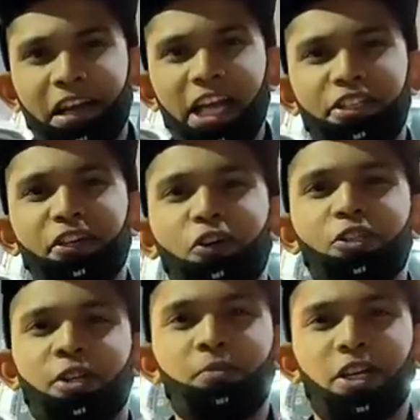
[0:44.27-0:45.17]
एंड लाइटिंग
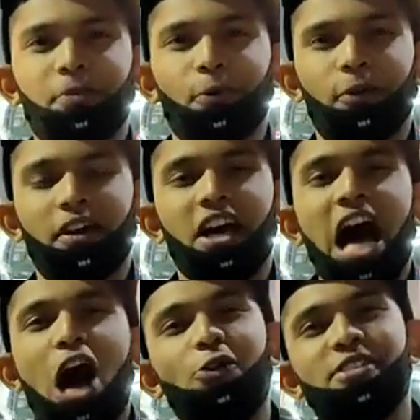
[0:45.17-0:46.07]
ऑन
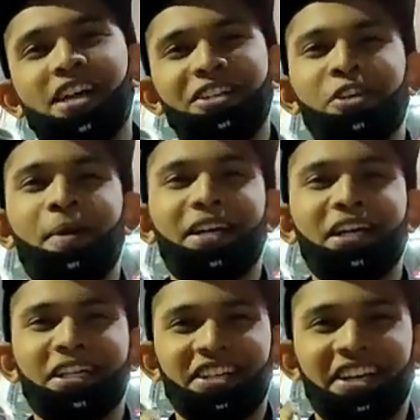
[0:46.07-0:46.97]
जमशेदपुर आओ साक्षी
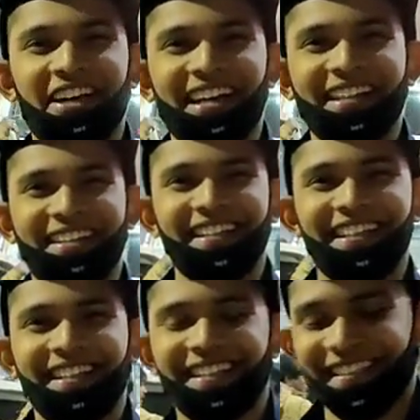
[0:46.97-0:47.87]
मार्केट का चक्कर लगाते
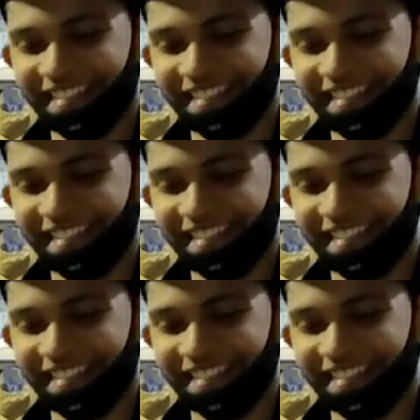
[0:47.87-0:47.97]
हैं